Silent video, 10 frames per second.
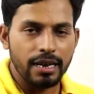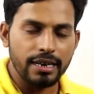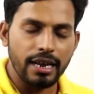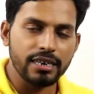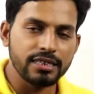
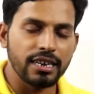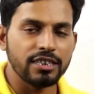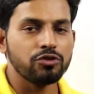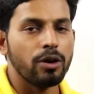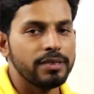लास्ट
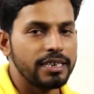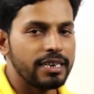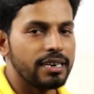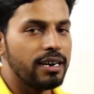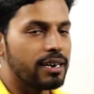क्लास को आप
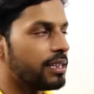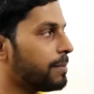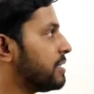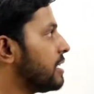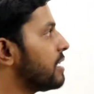देखिएगा अगर
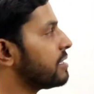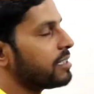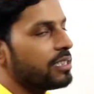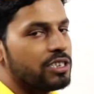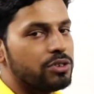आपने ये क्लास
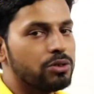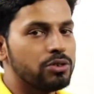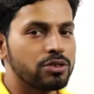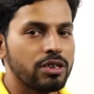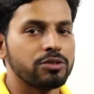ना देखी हो तो
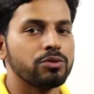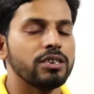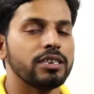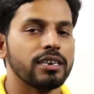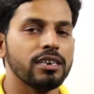इस क्लास को
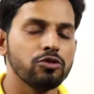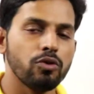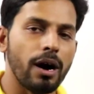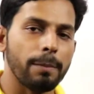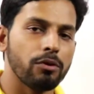देखिएगा तो
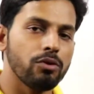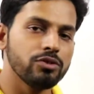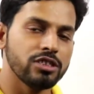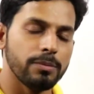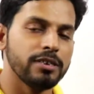
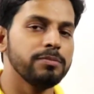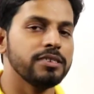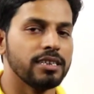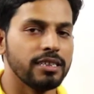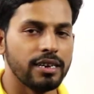आपको समझ में
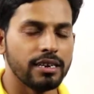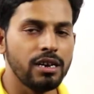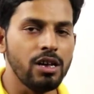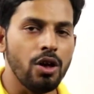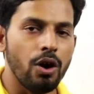ज़्यादा
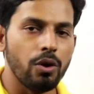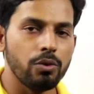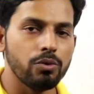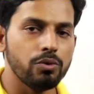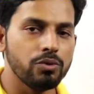आएगा
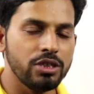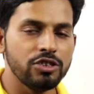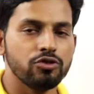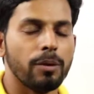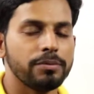और
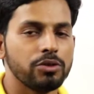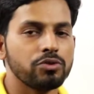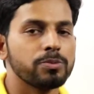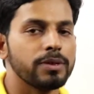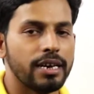उन्हीं जो आपने
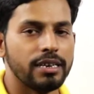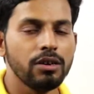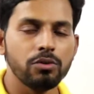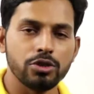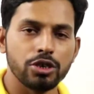नोट्स बनाए
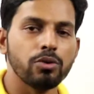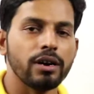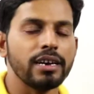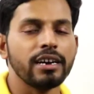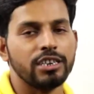हैं उन्हीं को
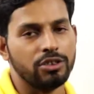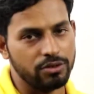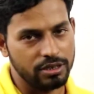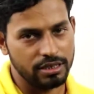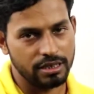आगे
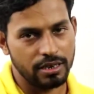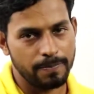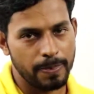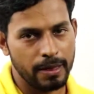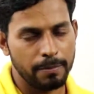कंटिन्यू कीजिएगा
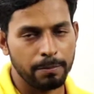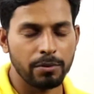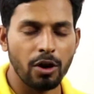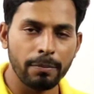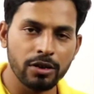
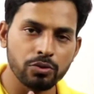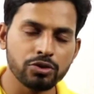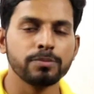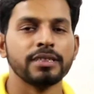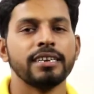प्रॉपर
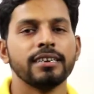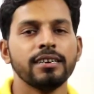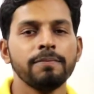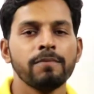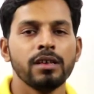नोट्स
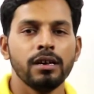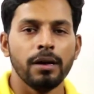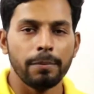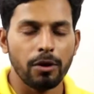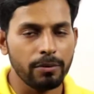बनाइएगा
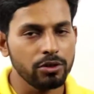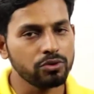प्रॉपर